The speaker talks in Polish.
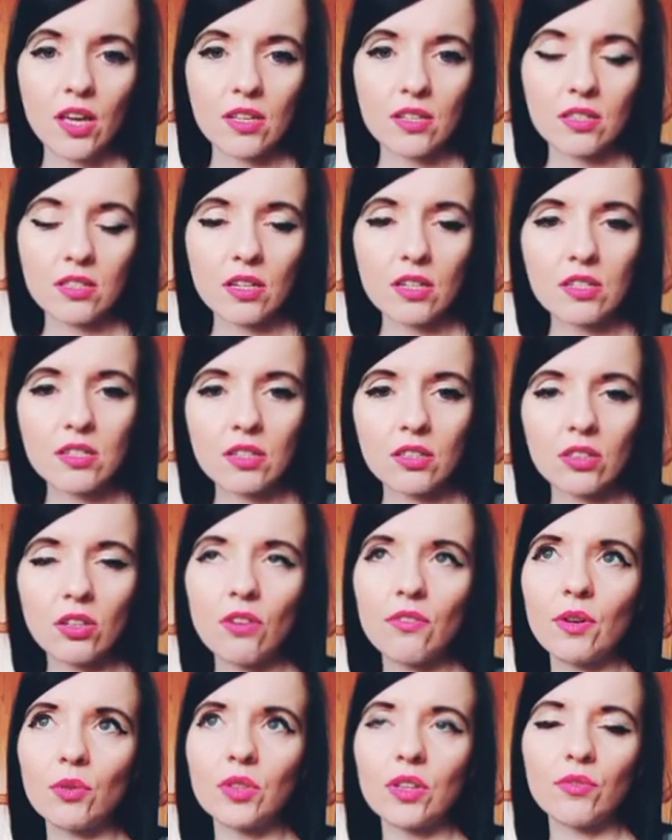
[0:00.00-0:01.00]

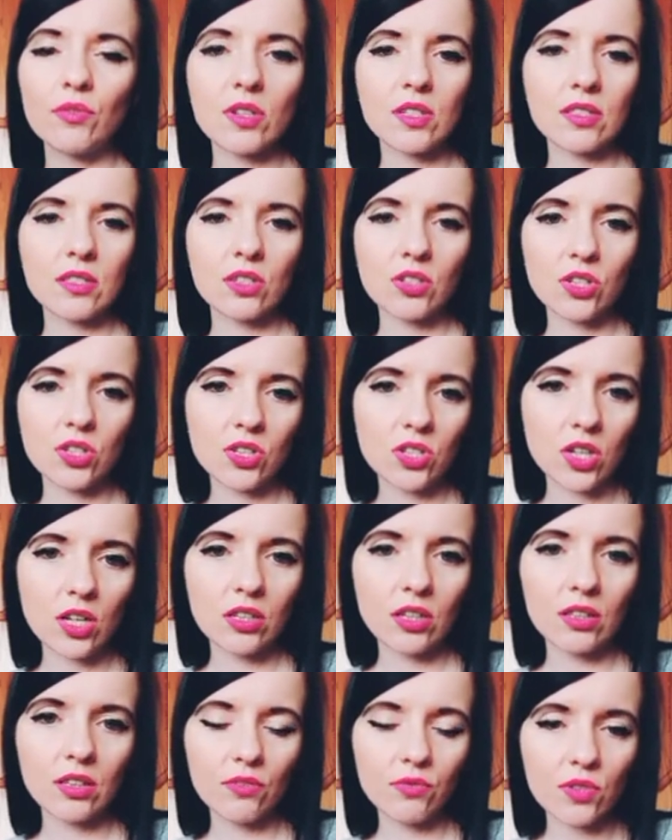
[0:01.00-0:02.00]
Zrezygnował na własne
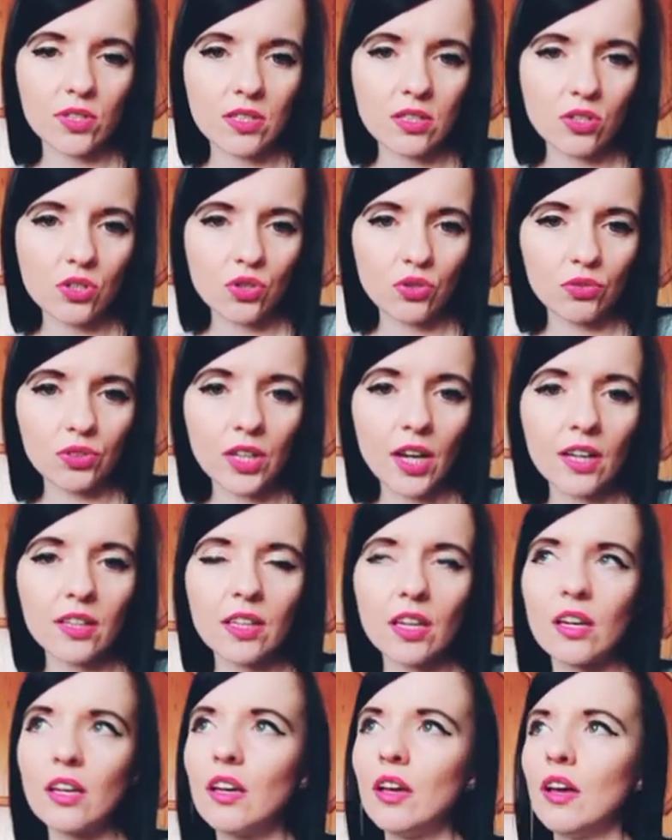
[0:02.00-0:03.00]
życzenie, na własne
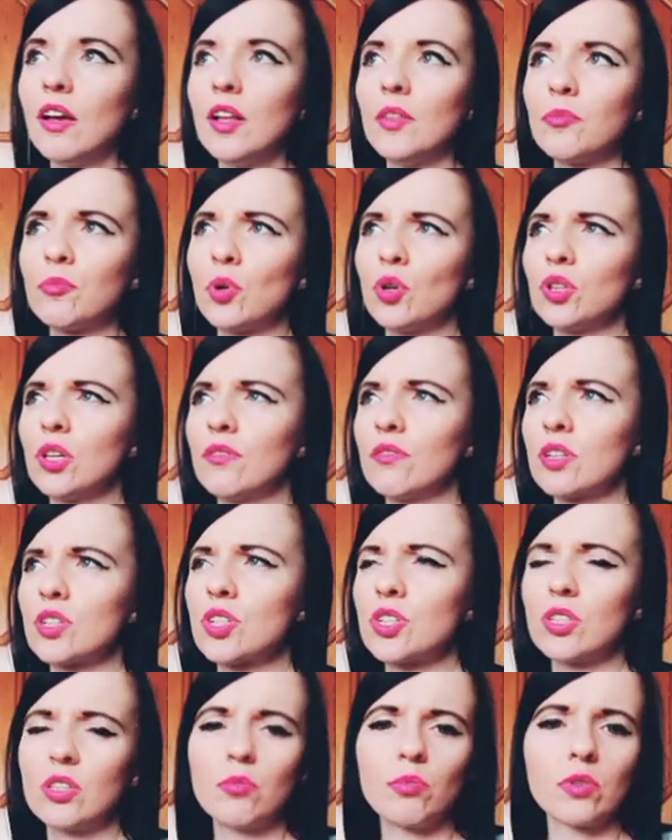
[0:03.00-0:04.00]
żądanie,
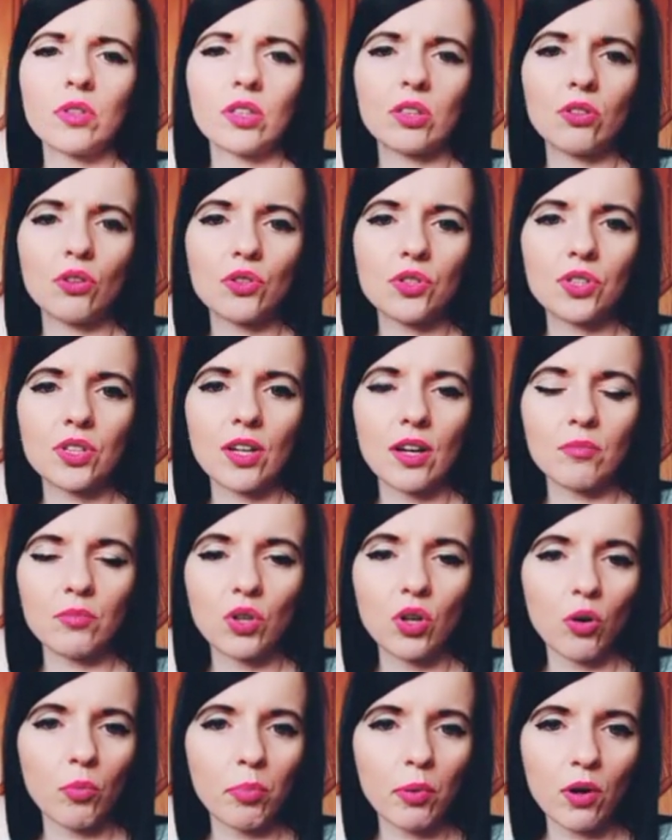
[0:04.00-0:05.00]
ponieważ niby ktoś tam
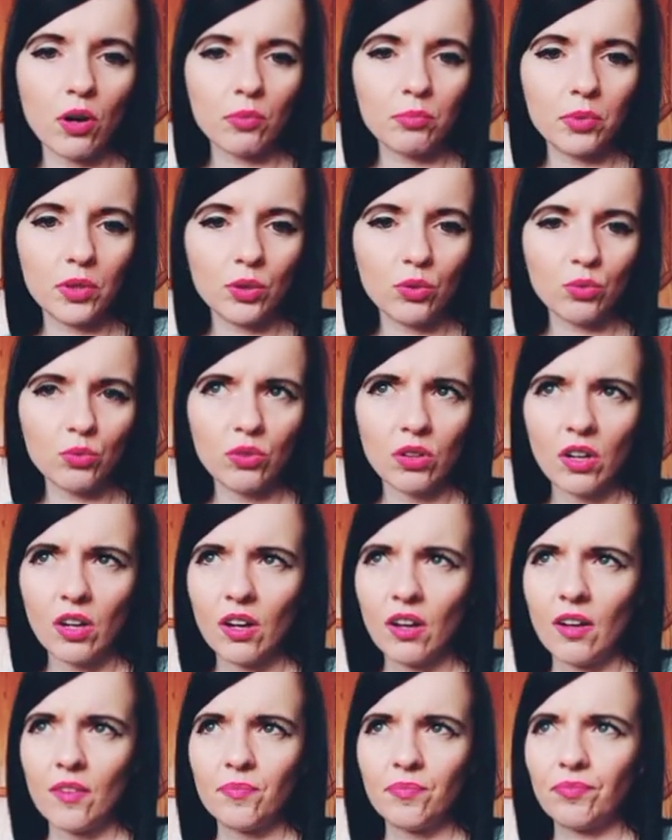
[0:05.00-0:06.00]
go pobił,
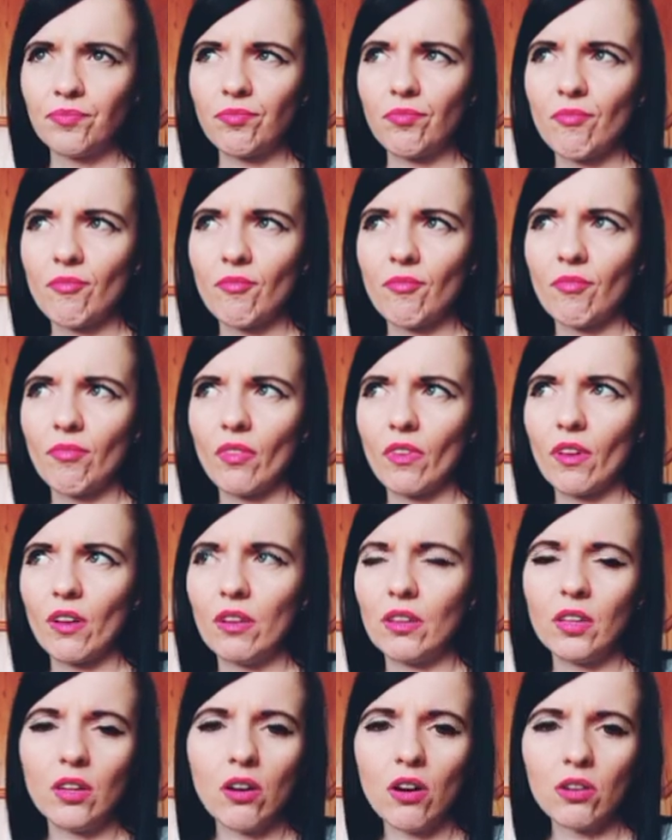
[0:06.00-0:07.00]
Mm,
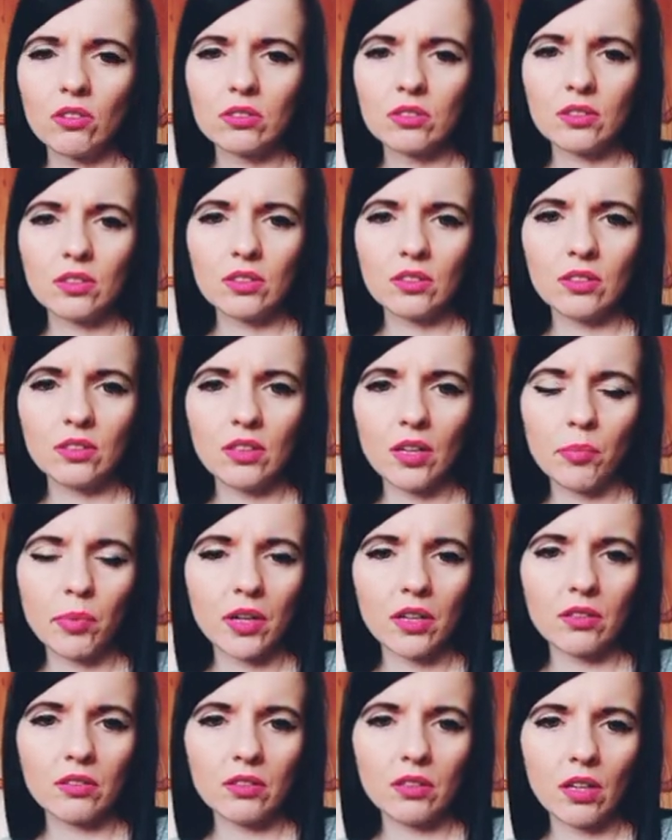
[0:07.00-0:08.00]
I on nie,
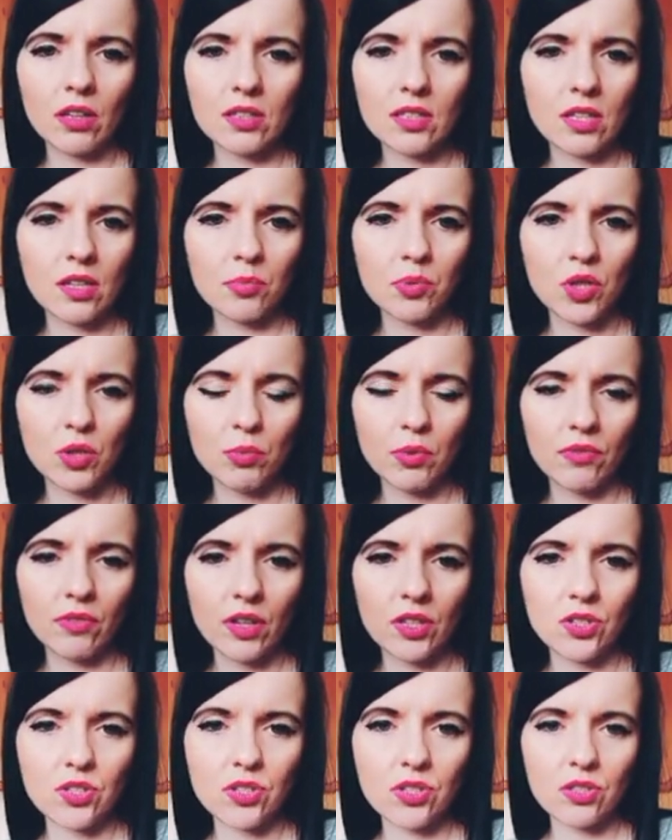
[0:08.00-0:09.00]
be, nie chce
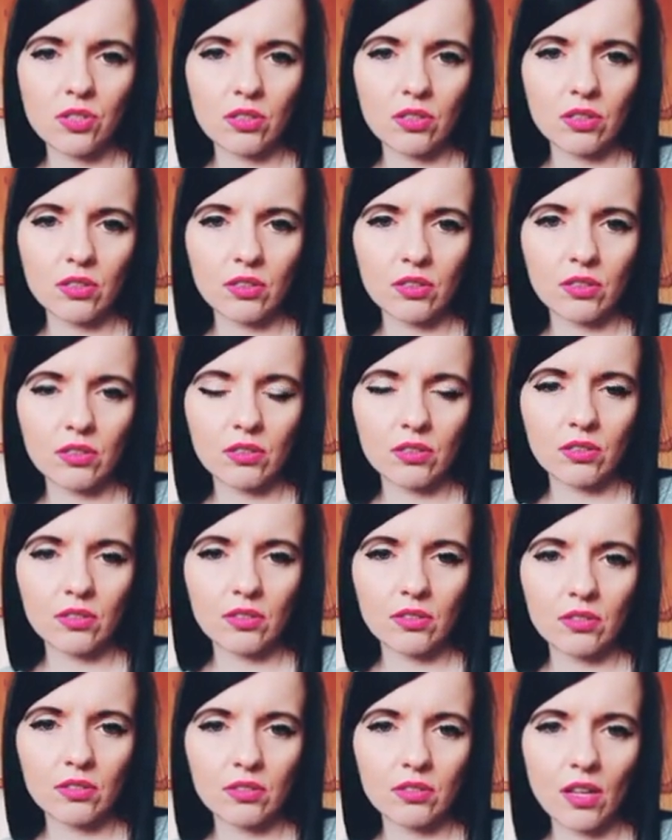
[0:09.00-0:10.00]
przebywać
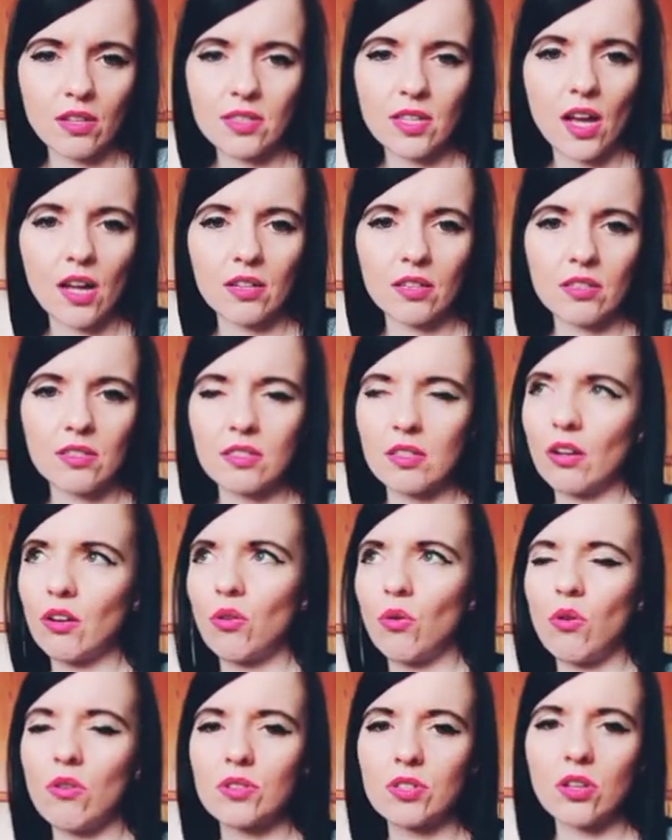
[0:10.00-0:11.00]
e, na sali z
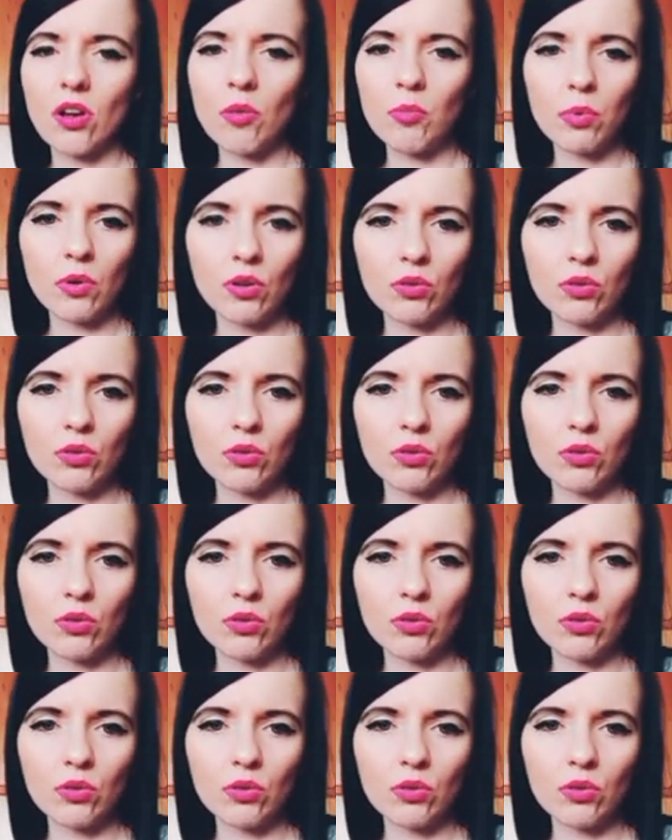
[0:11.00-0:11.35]
taką osobą,